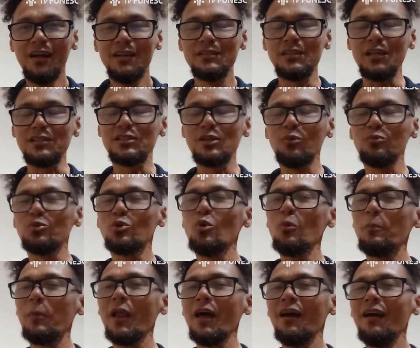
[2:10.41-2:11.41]
Sessão
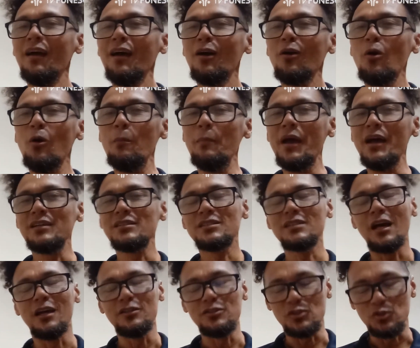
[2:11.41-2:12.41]
dupla
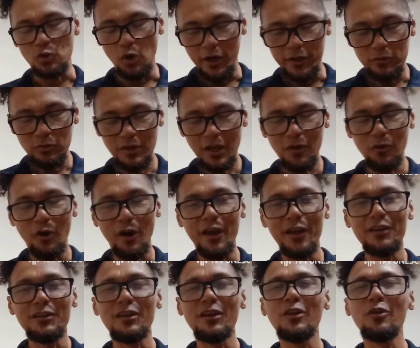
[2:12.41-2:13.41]
começa às 8 da
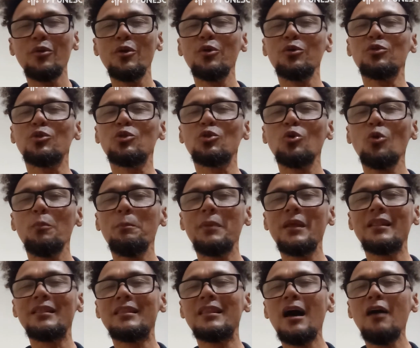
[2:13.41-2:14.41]
noite no
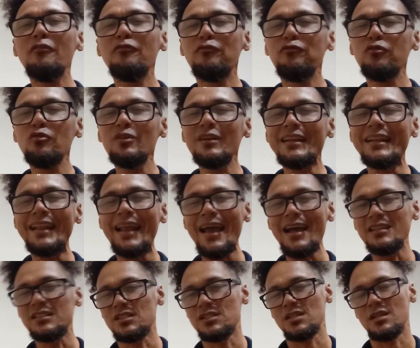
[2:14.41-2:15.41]
YouTube da
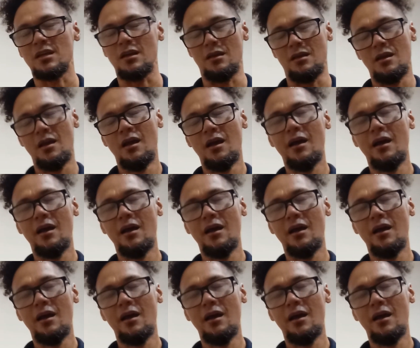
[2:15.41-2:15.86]
FUNESC.